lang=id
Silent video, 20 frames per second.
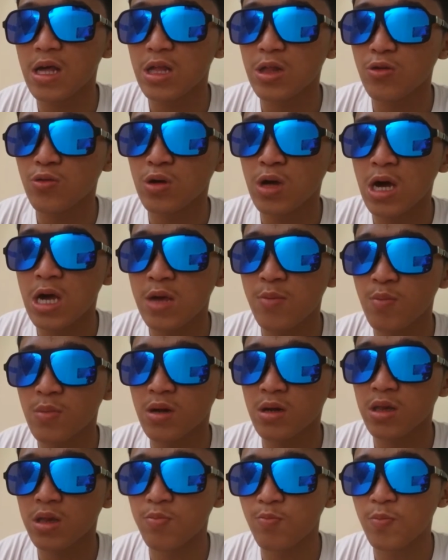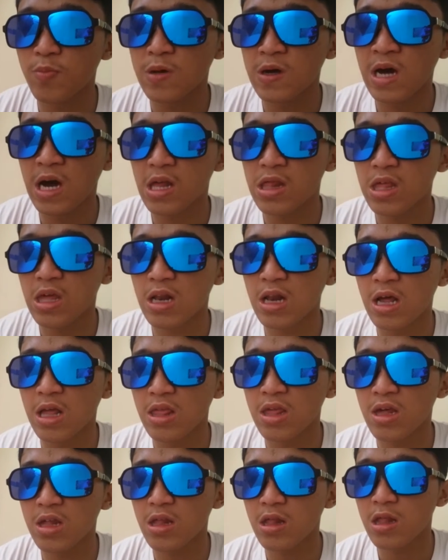sama itu gamers
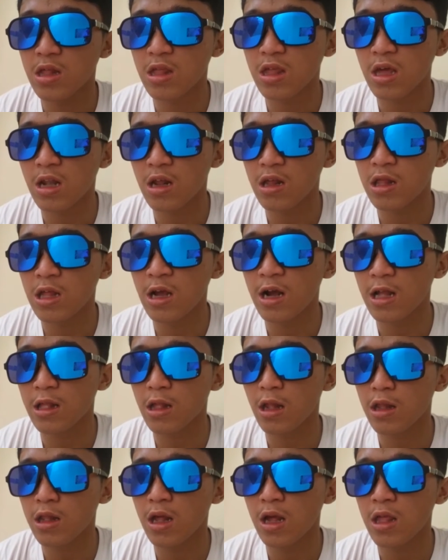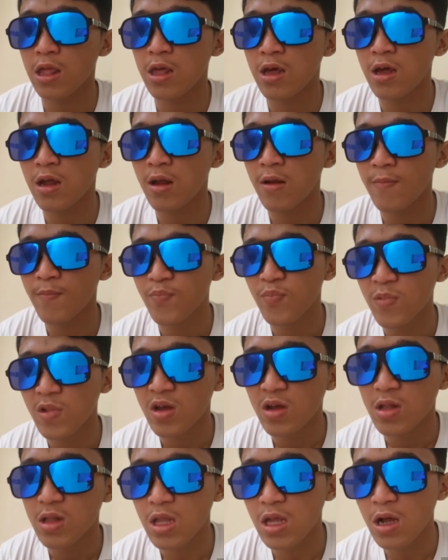penghasilannya secara singkat saja
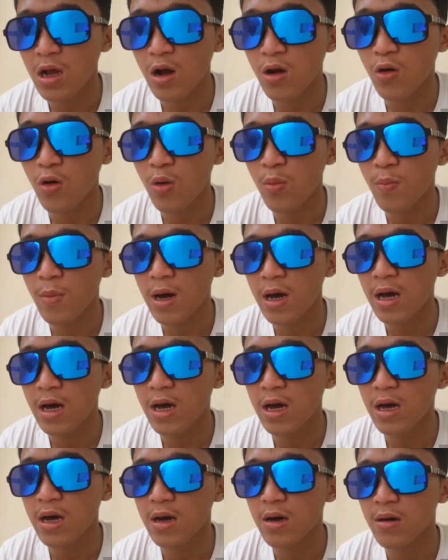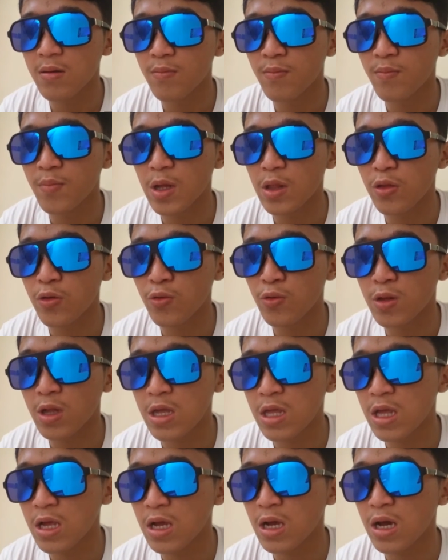3,4
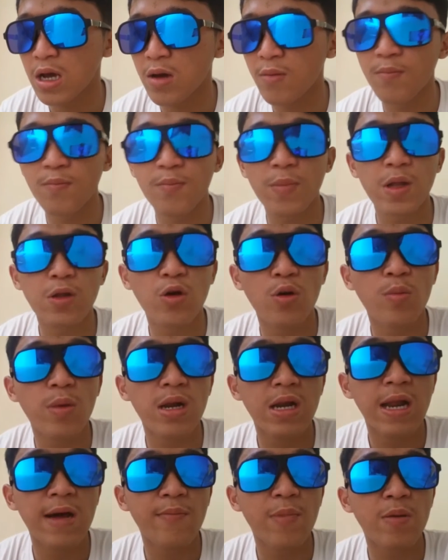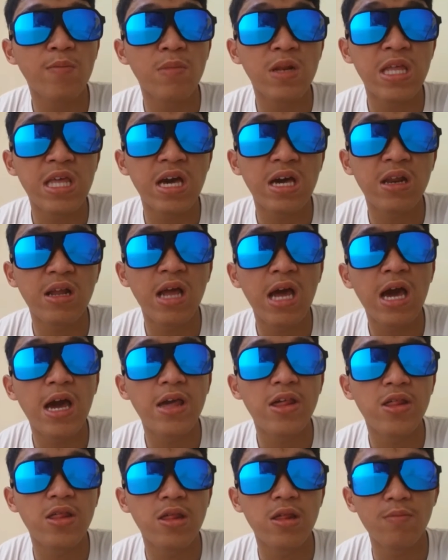juta hingga 4,8
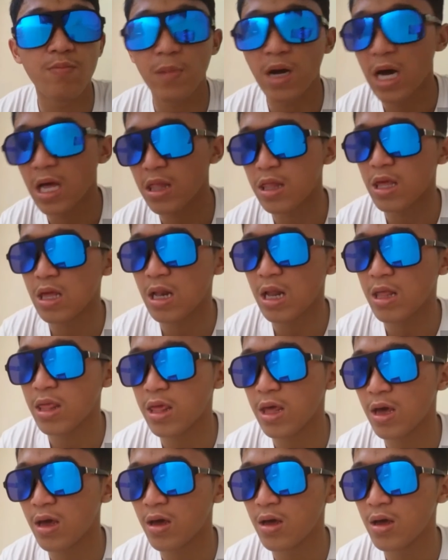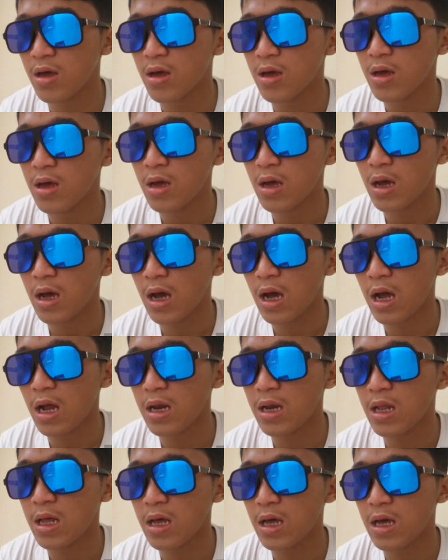miliar guys penghasilannya
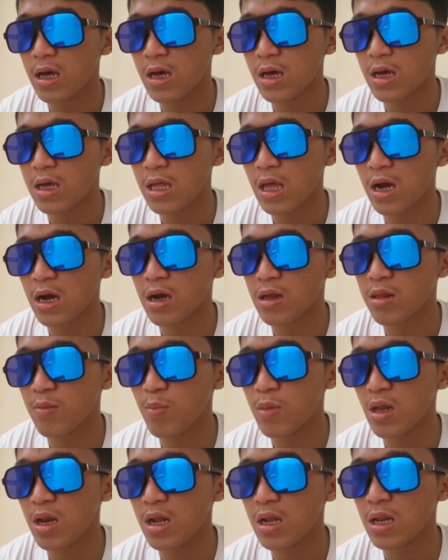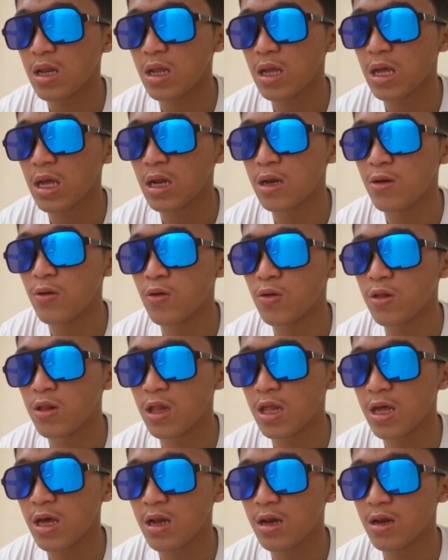ada yang kesembilan
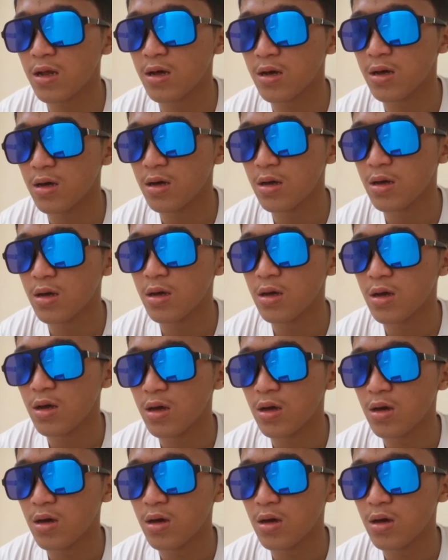Edozel